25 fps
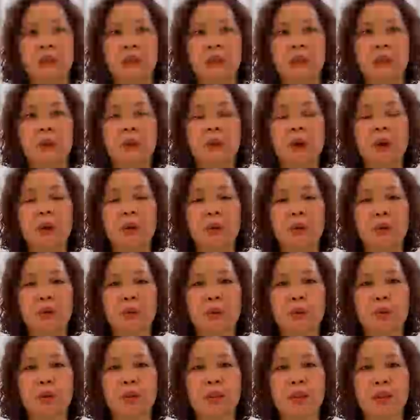Câu hỏi
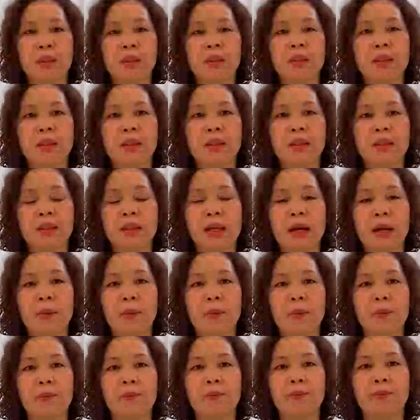số 9 như
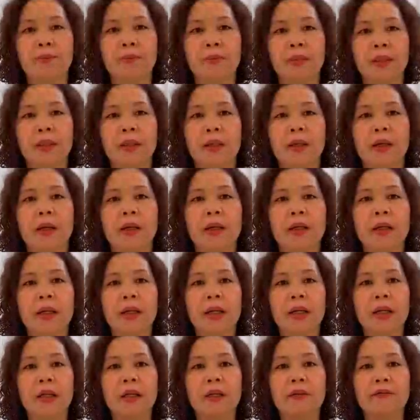sau.
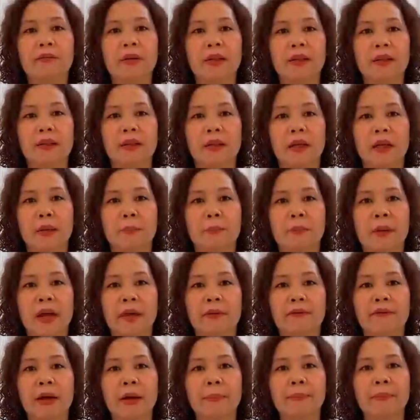Khi Đức Phật dạy
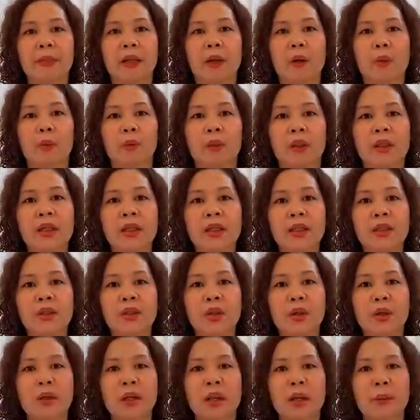bài pháp đầu tiên
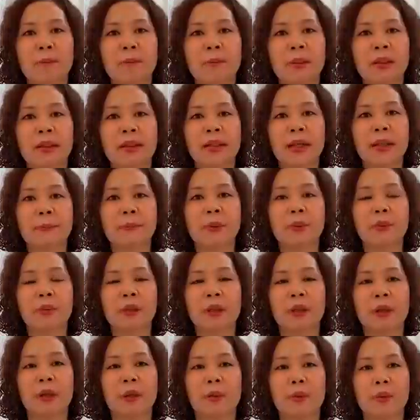cho năm anh em
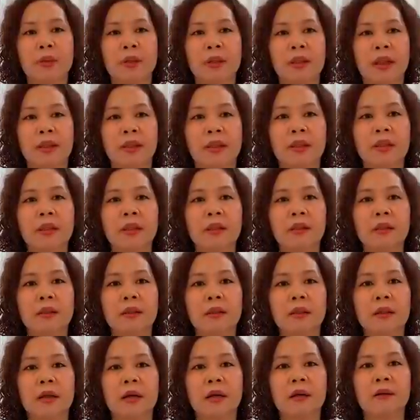ông Kiều Trần
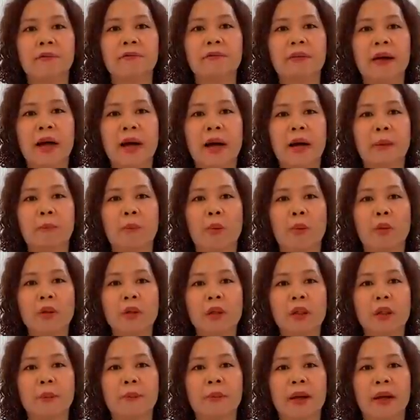Như và
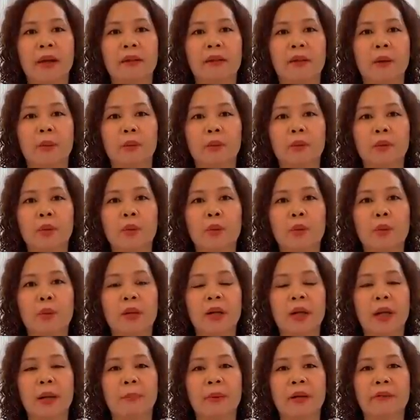bốn người bạn đồng tu
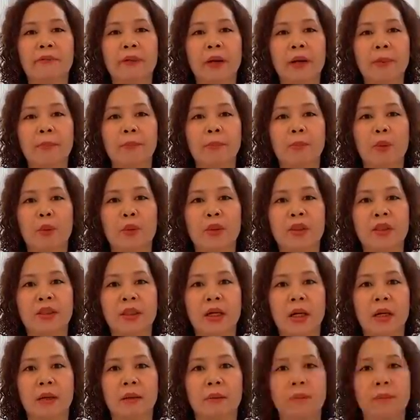là bài pháp Bụi
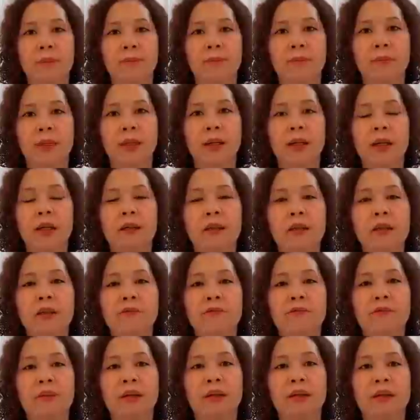Trần,
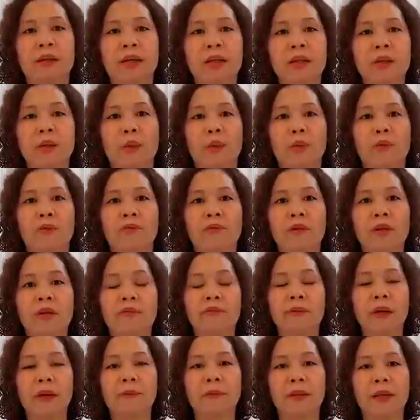Đức Phật đã dùng
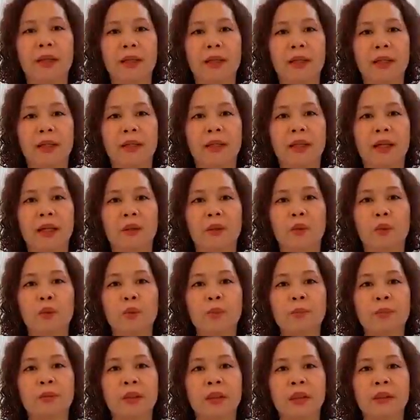phương pháp gì để
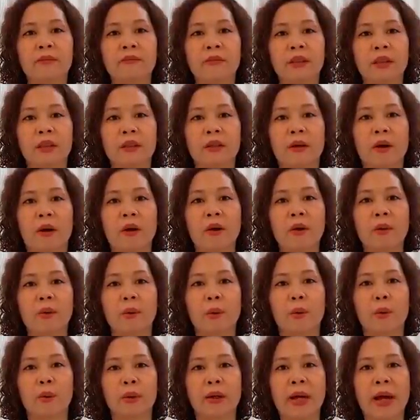giúp chín vị đó
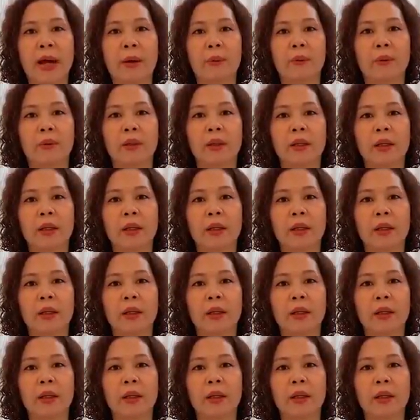ngộ đạo,